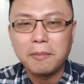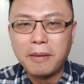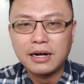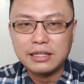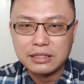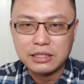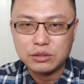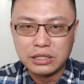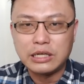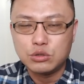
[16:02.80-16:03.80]
行帮你
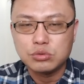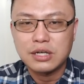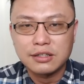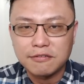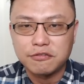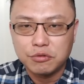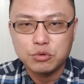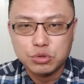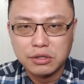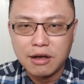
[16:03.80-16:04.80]
提提出这样的服
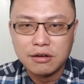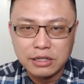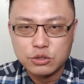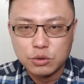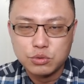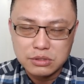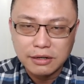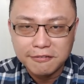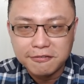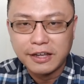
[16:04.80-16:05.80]
务，所以他要跟你收取
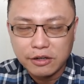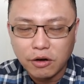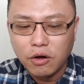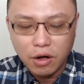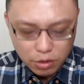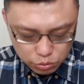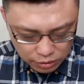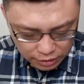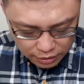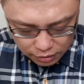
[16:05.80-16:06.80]
这个费用哦，
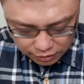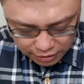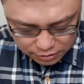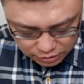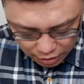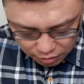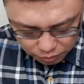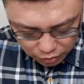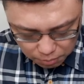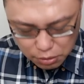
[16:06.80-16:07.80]
所以你也是
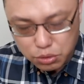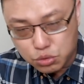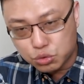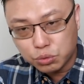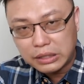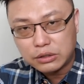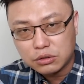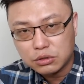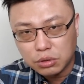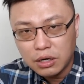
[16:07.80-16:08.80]
要特别去注意，
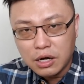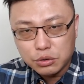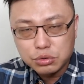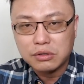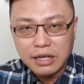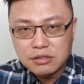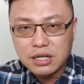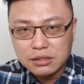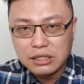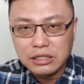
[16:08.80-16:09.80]
就是说如果你要
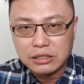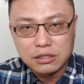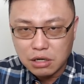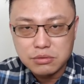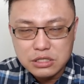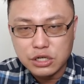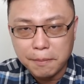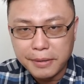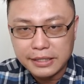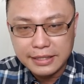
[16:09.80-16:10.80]
降低你的投资
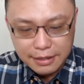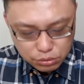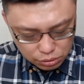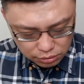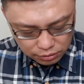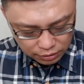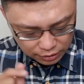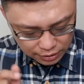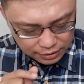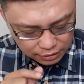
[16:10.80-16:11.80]
成本，也许
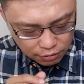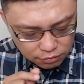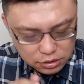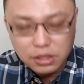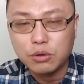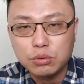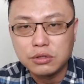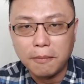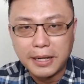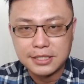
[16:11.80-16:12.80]
你可以利用这个
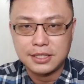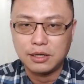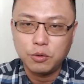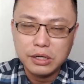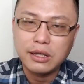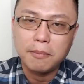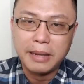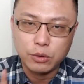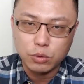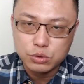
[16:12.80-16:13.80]
户头把钱汇到
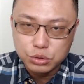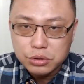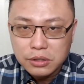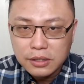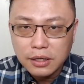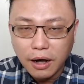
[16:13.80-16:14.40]
美国去。